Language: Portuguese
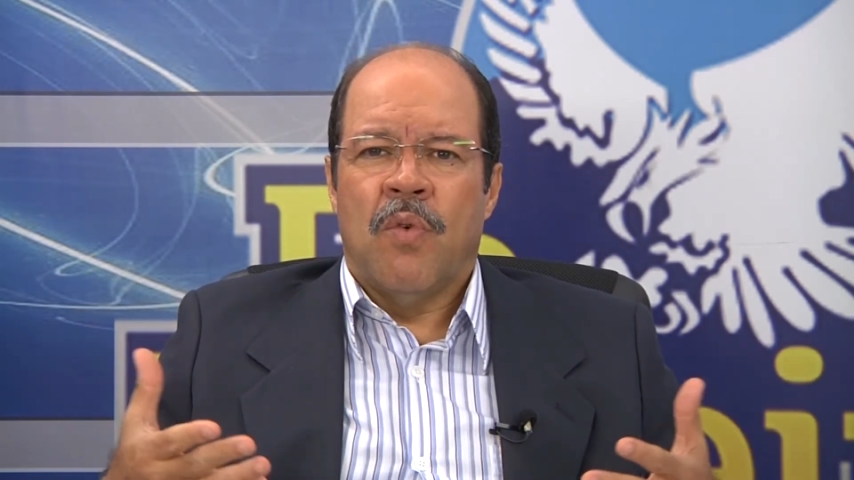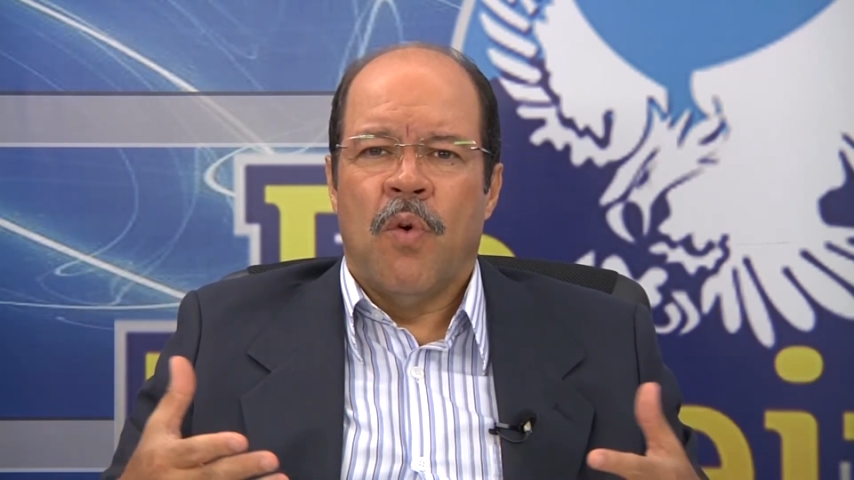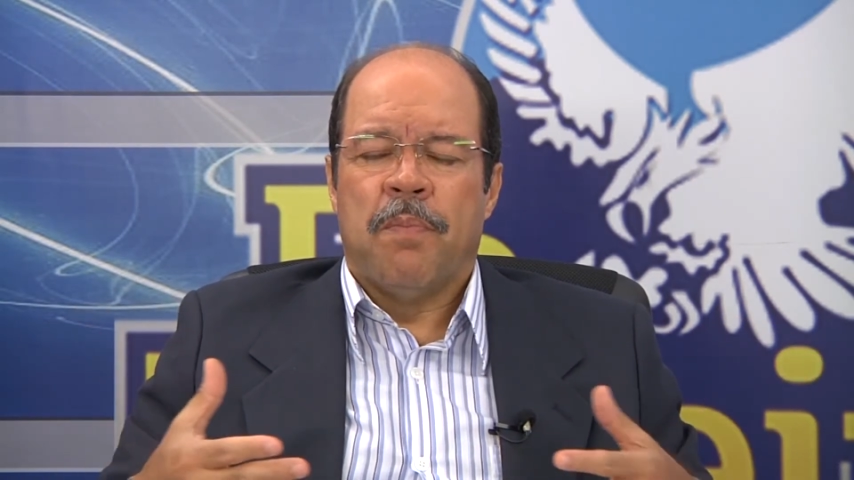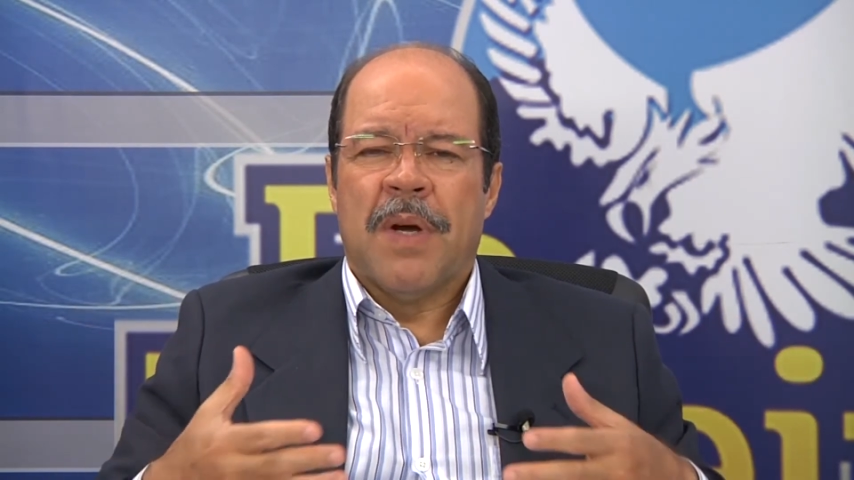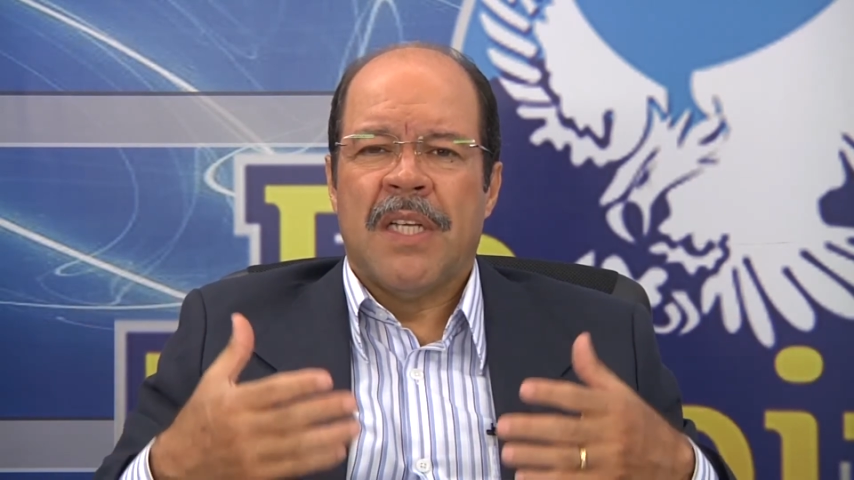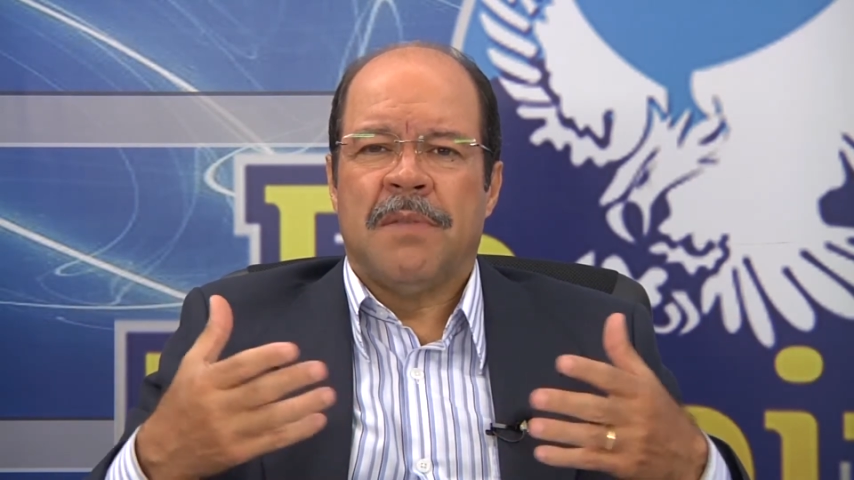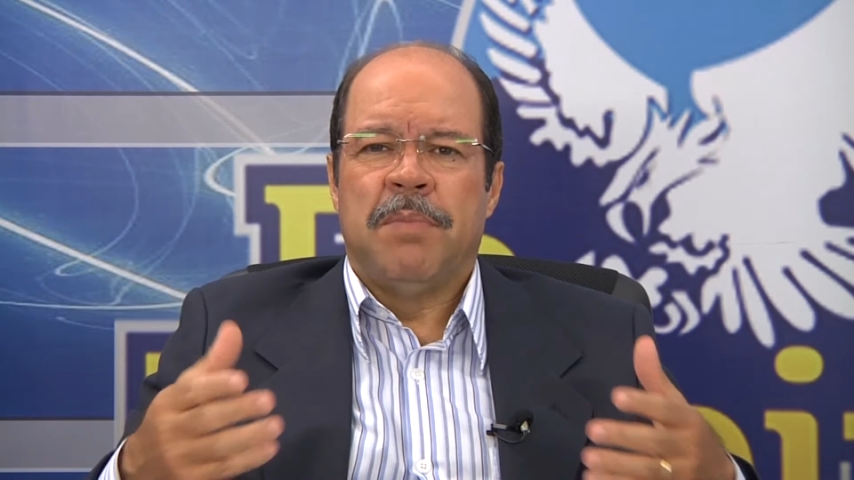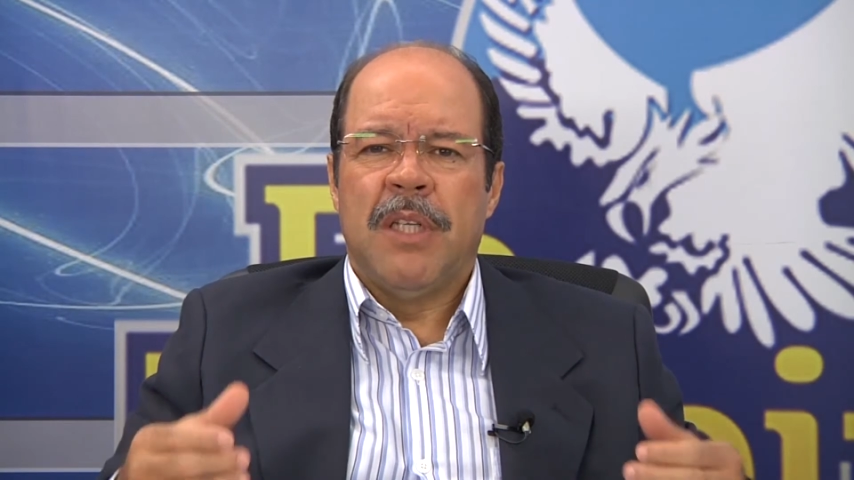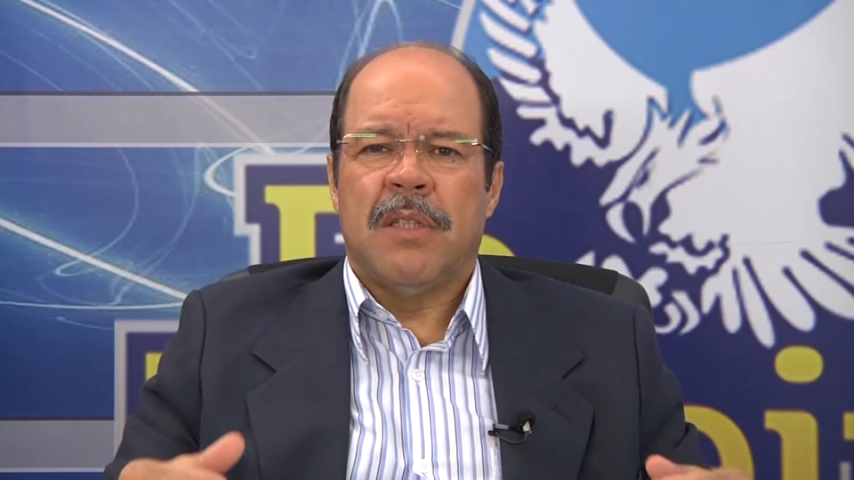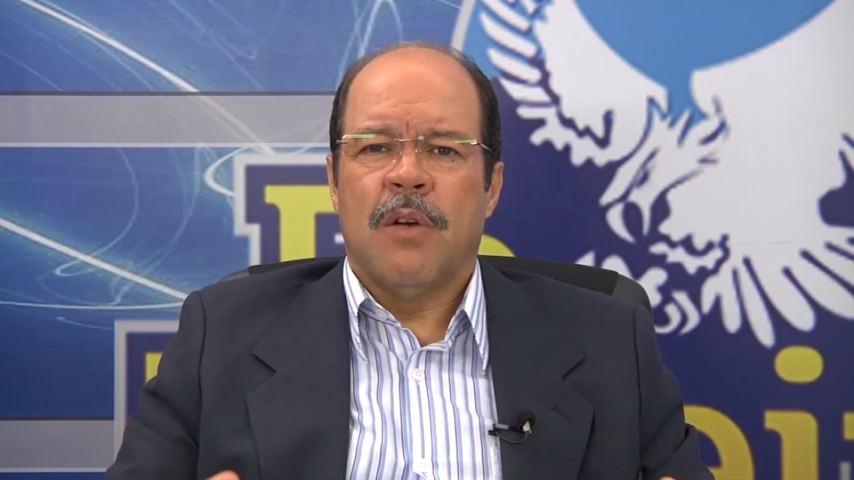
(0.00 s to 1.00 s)
O
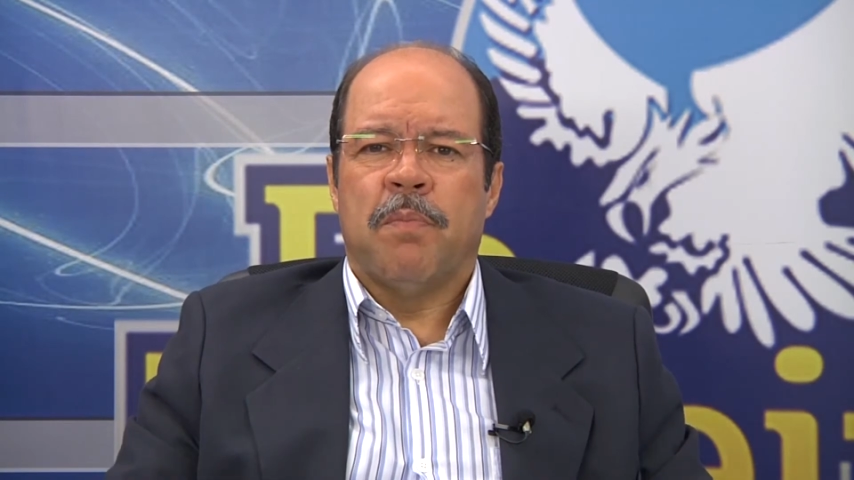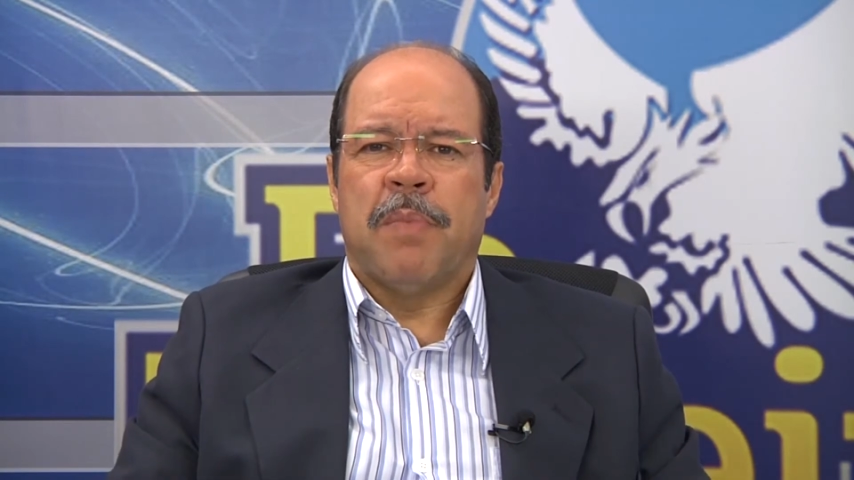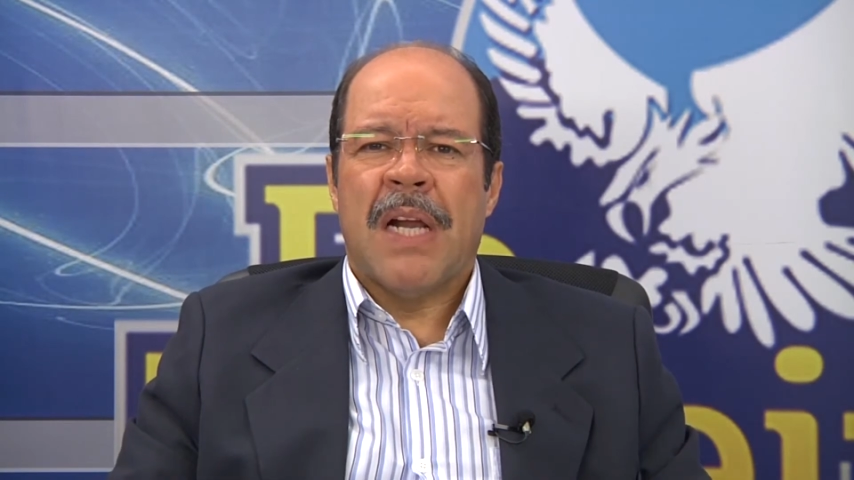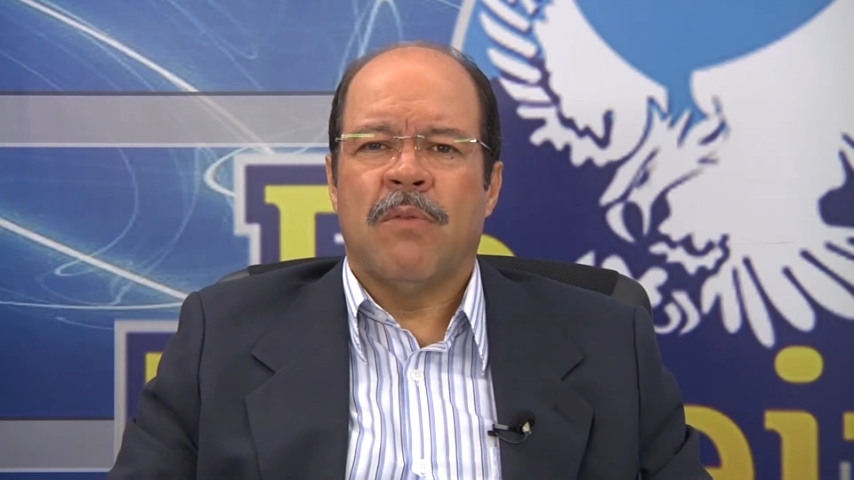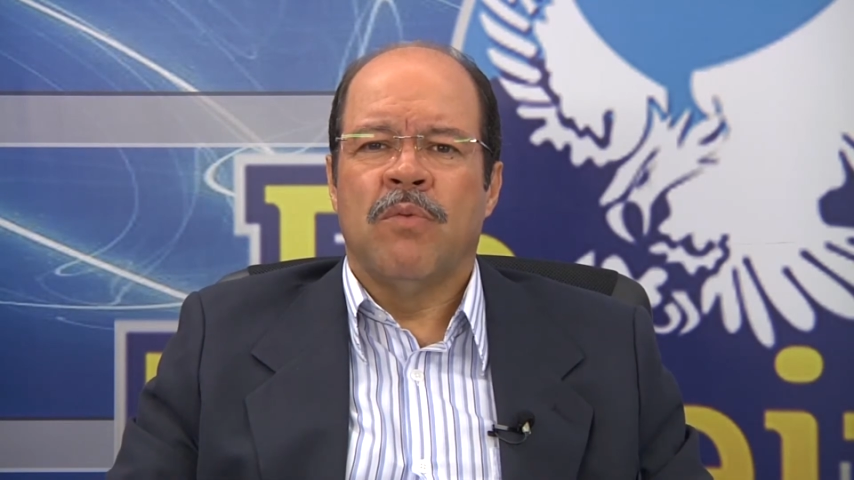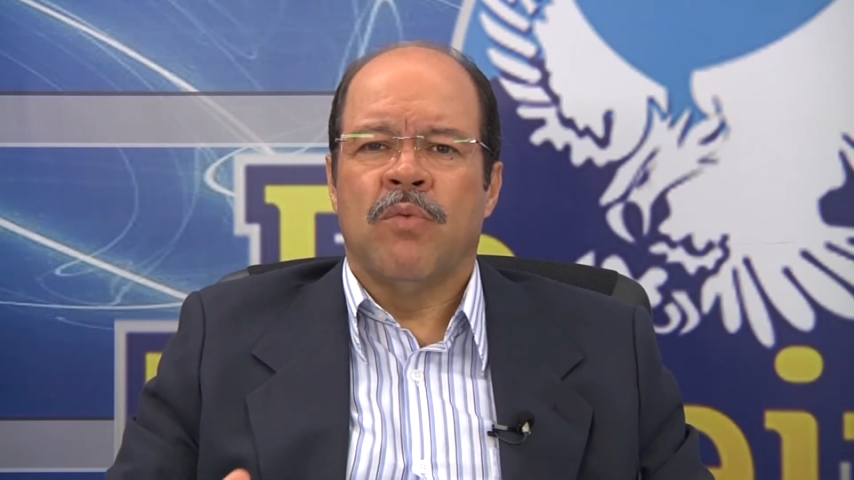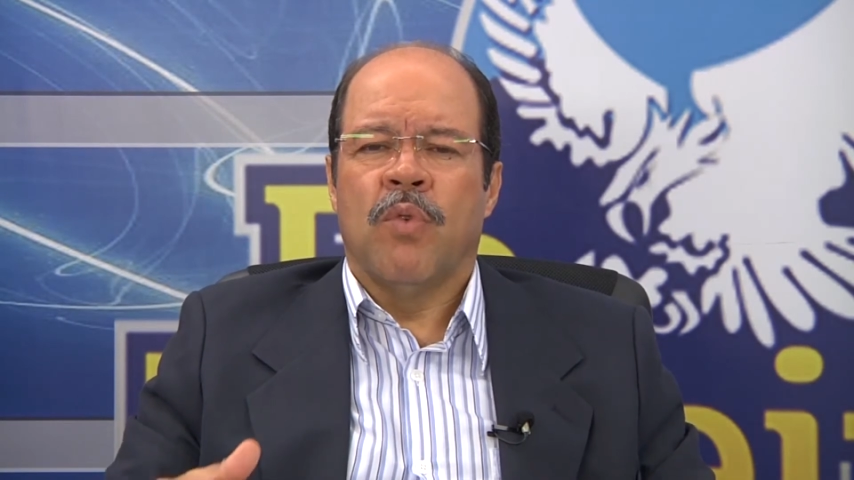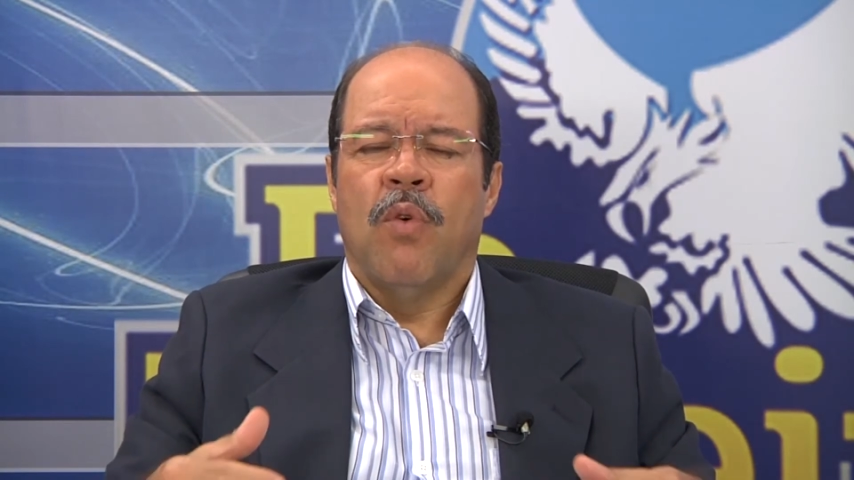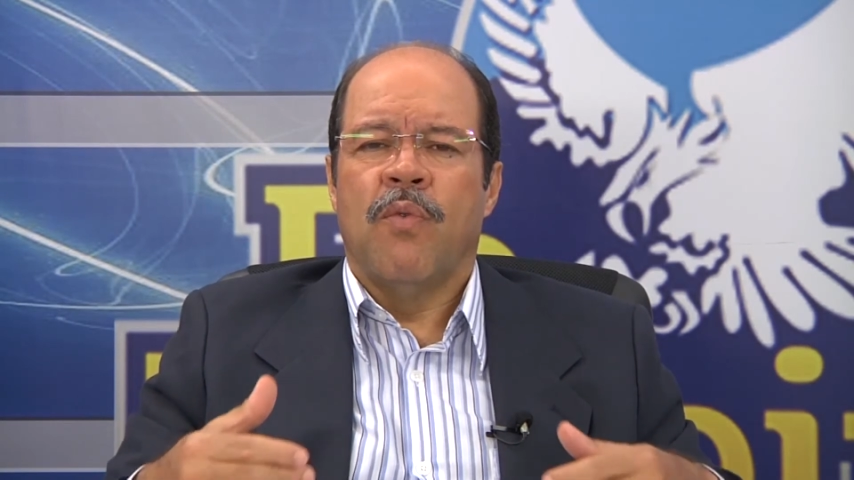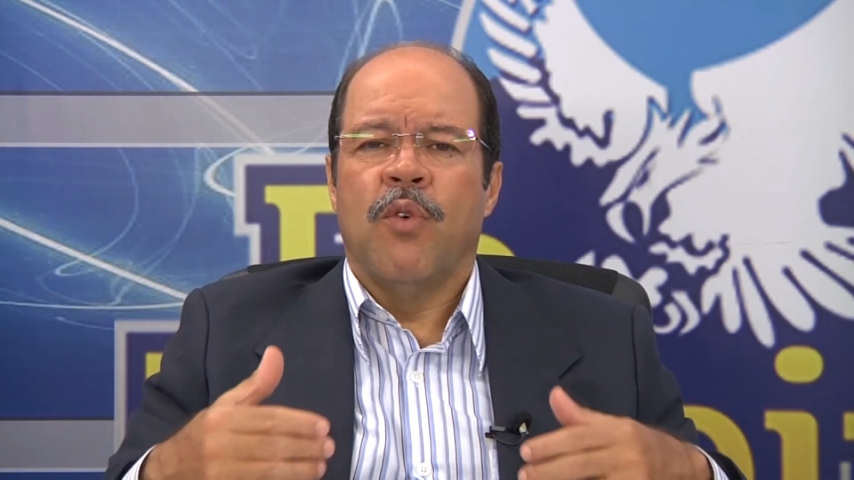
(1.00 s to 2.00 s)
presbítero perguntou: